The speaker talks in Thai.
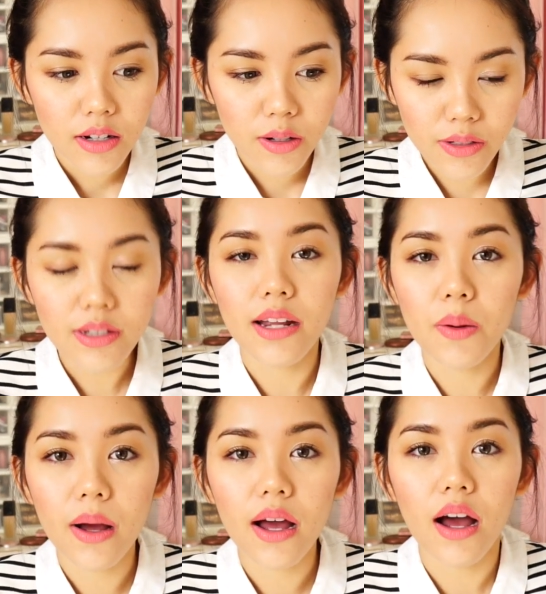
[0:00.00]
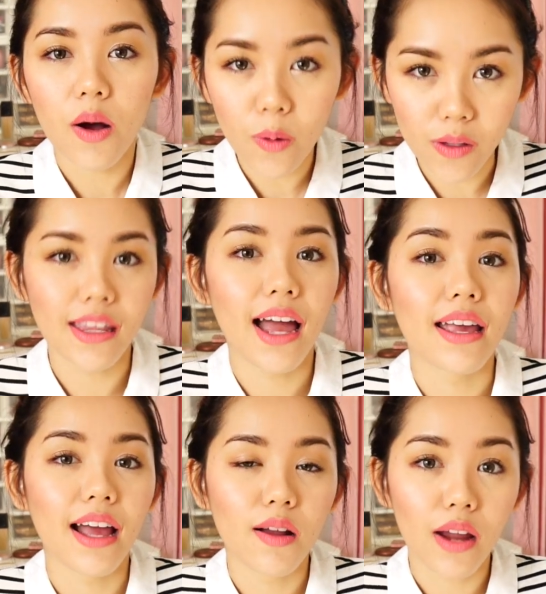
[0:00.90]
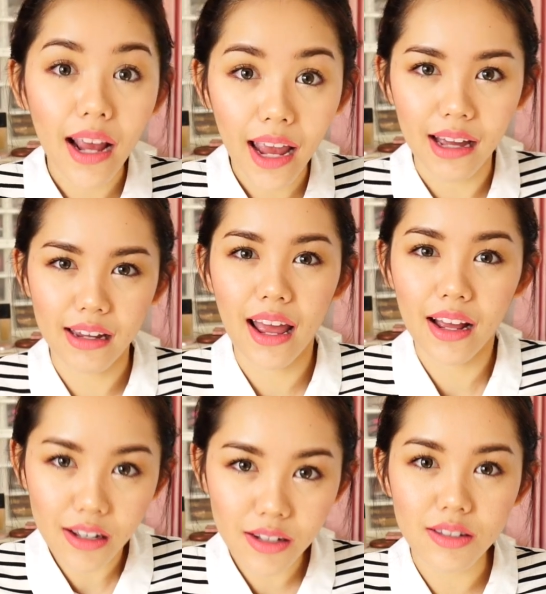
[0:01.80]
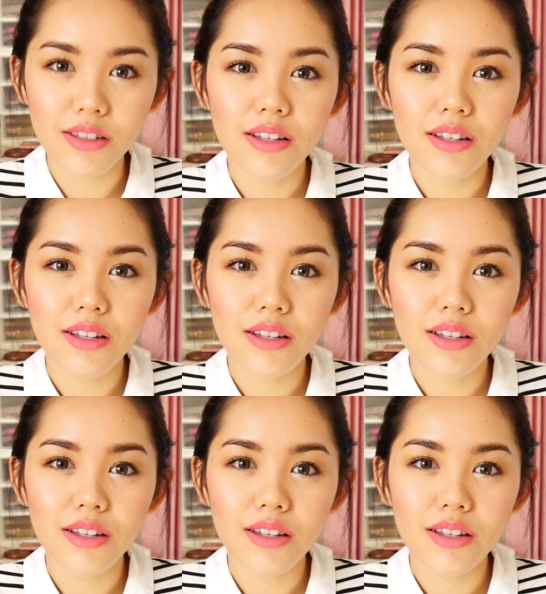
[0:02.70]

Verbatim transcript: รู้สึกได้ว่าขนตายาวและแข็งแรงขึ้น